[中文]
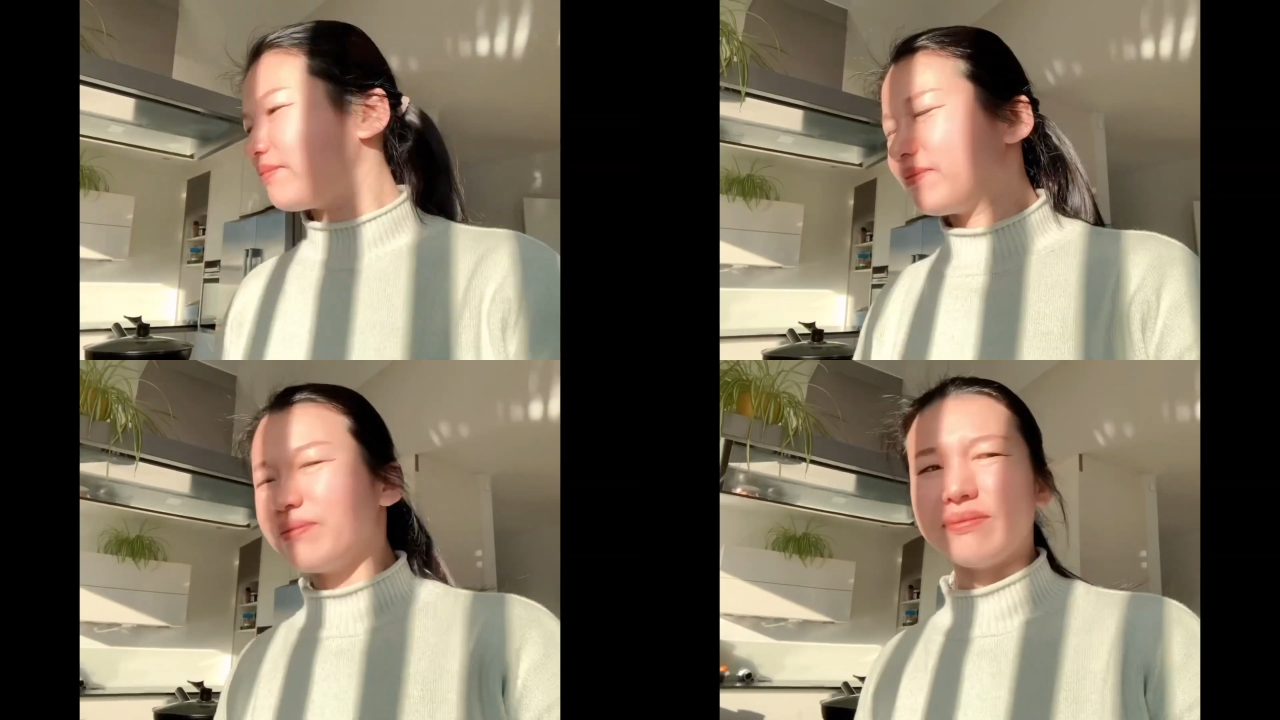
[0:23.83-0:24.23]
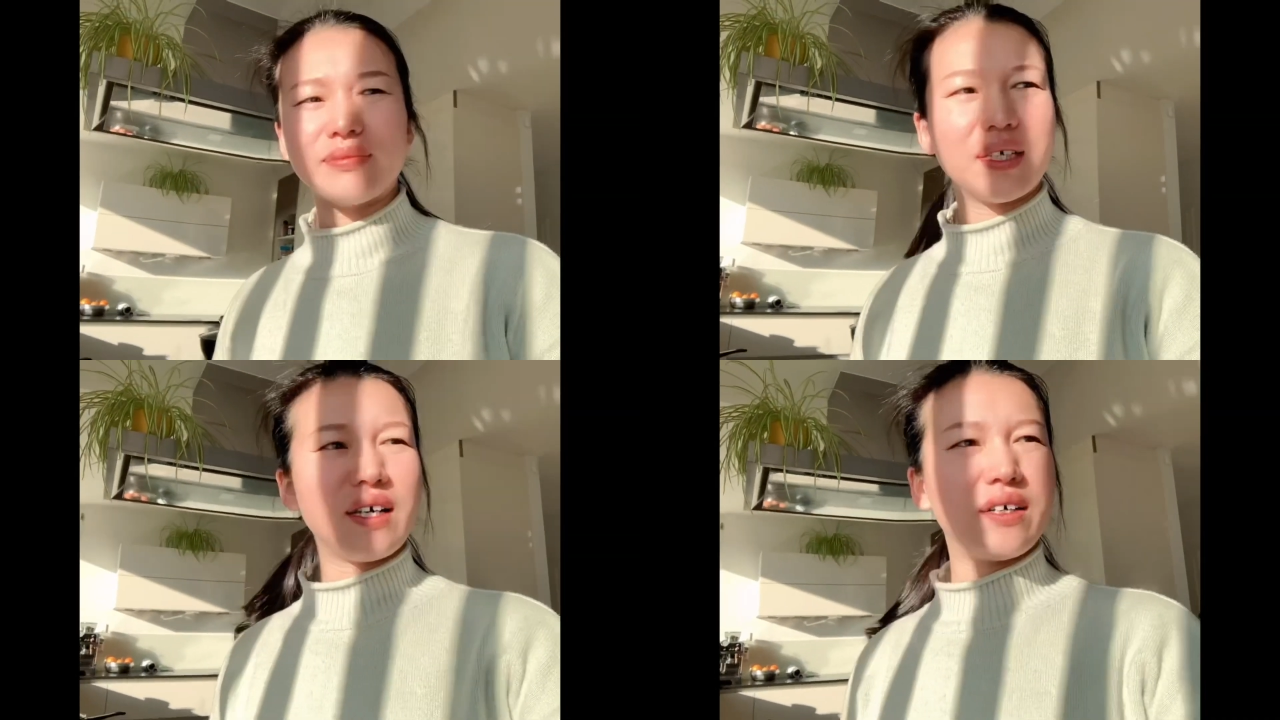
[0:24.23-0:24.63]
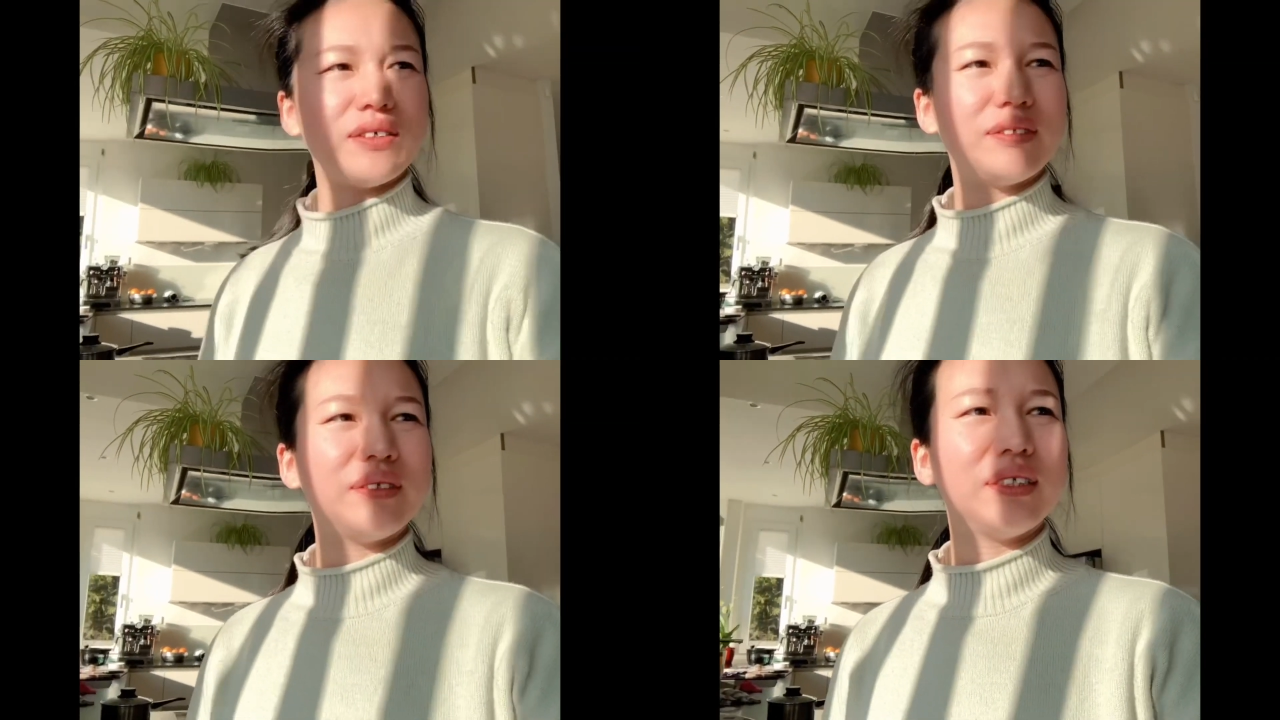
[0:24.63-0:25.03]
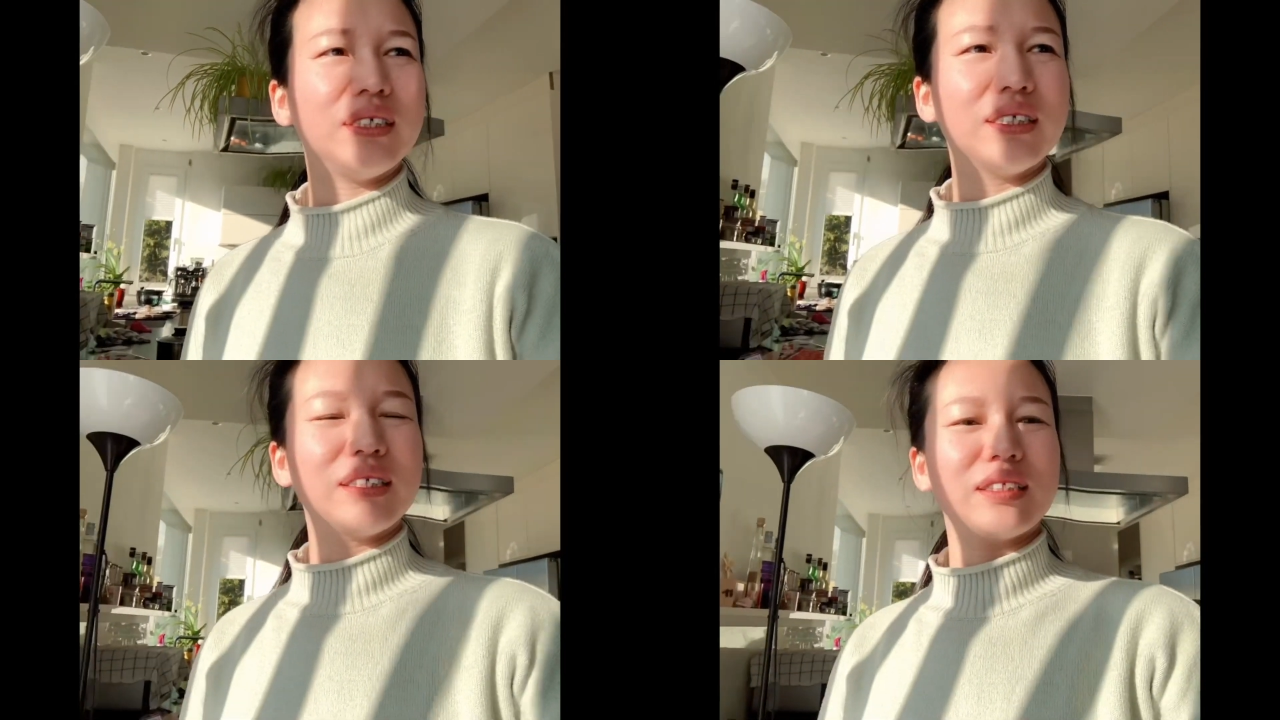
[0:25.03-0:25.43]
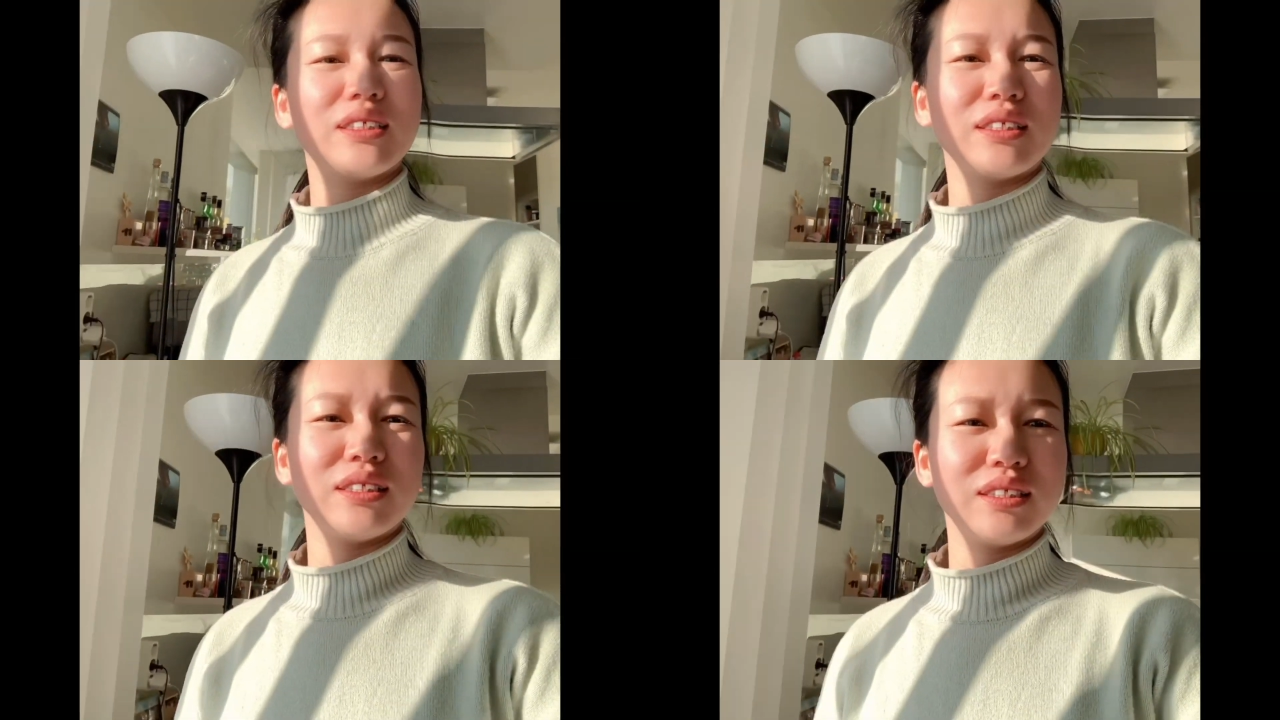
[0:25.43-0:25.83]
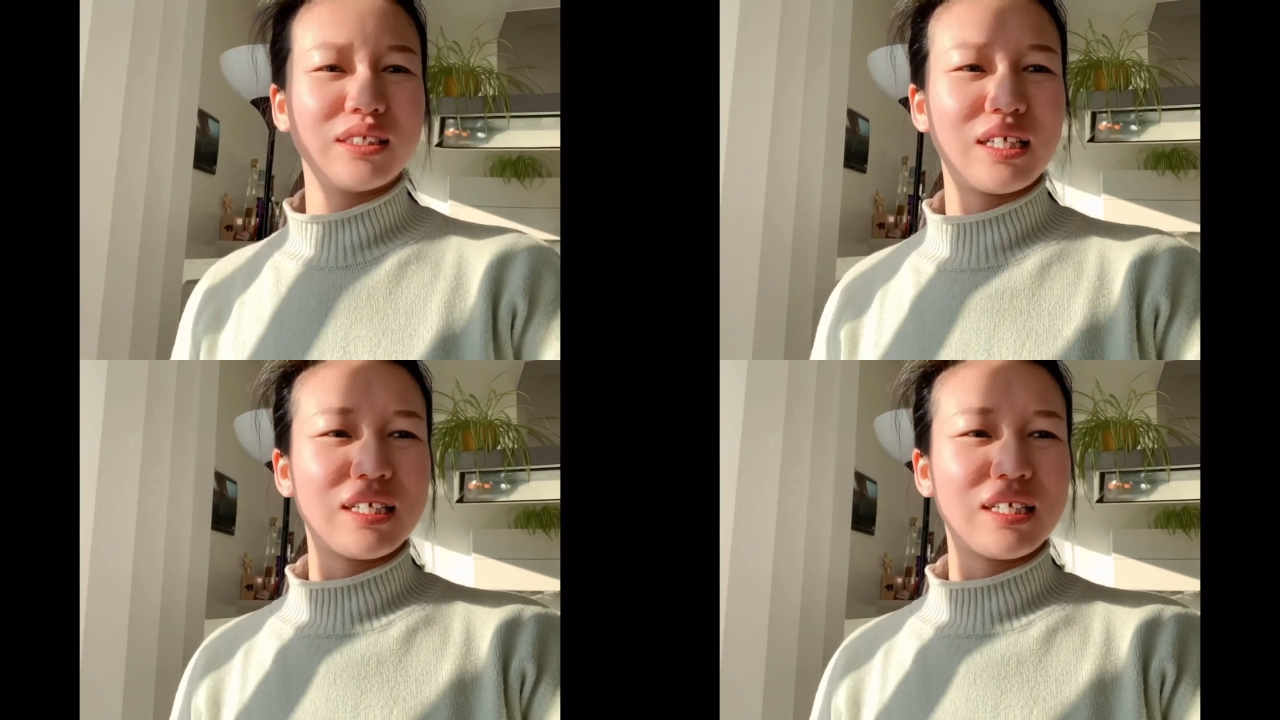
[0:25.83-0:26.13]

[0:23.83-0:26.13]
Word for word: 嗯，真好，给大